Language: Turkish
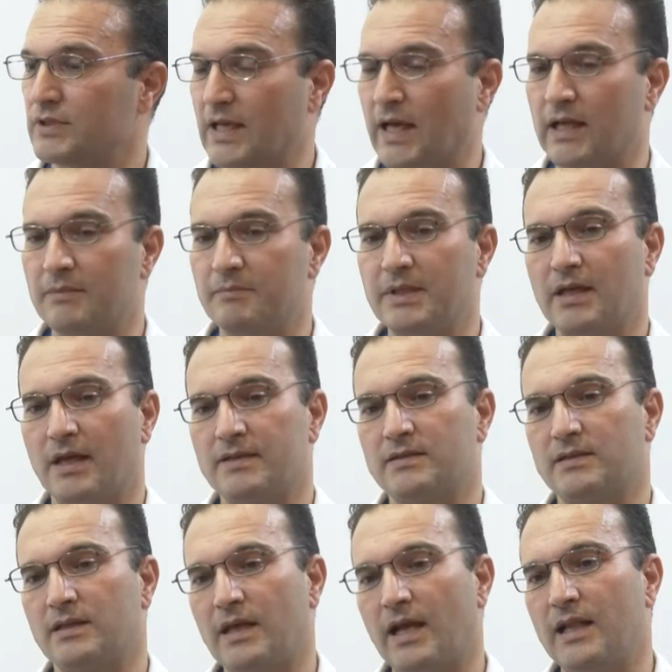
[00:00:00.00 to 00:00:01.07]
Yani bir
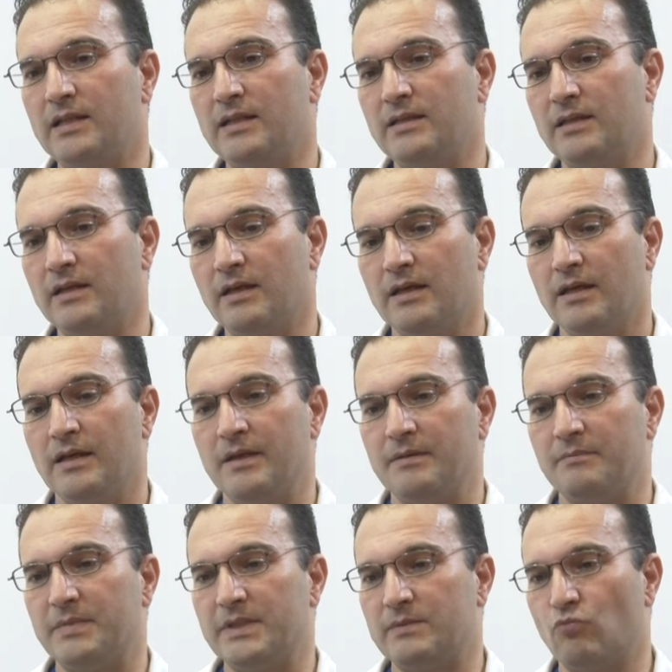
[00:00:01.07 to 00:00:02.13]
hasta geldiğinde
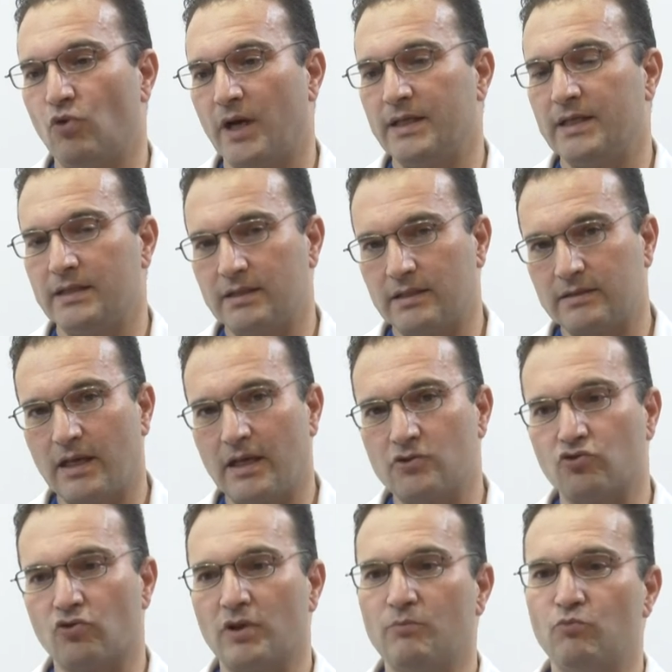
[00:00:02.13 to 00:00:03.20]
biz muayene ettikten
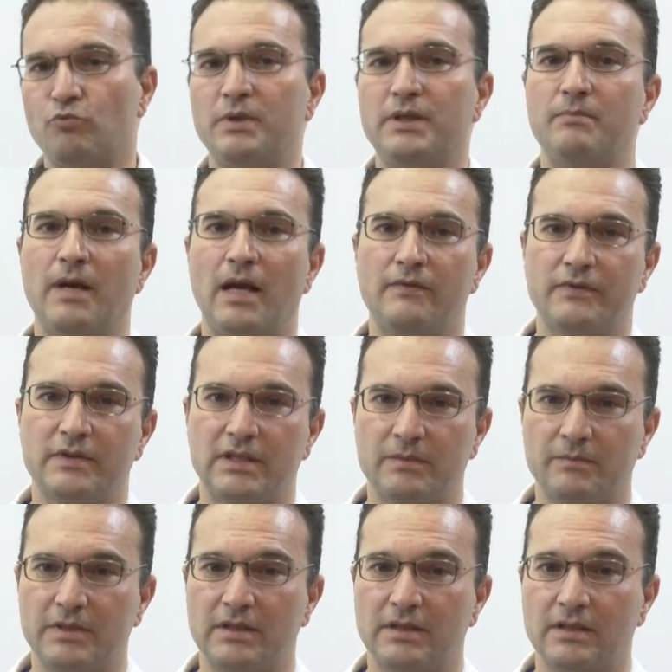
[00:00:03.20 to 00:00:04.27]
sonra bu bir bel
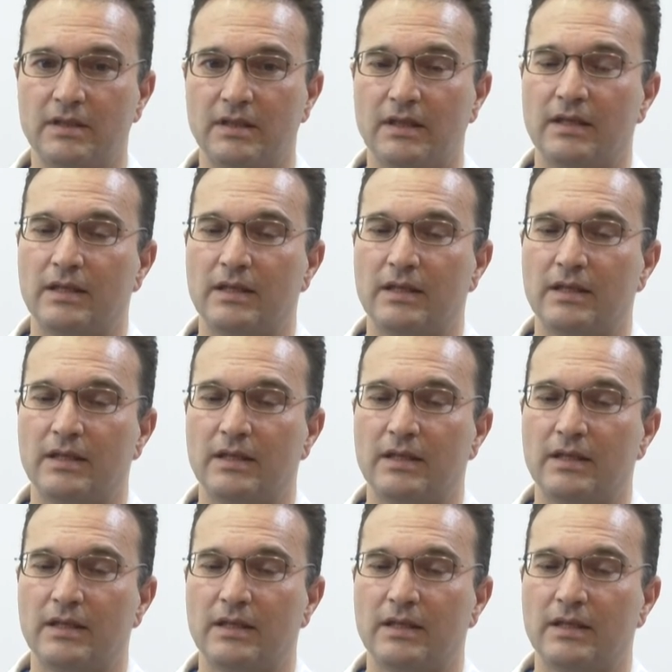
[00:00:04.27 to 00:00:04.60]
fıtığı mıdır?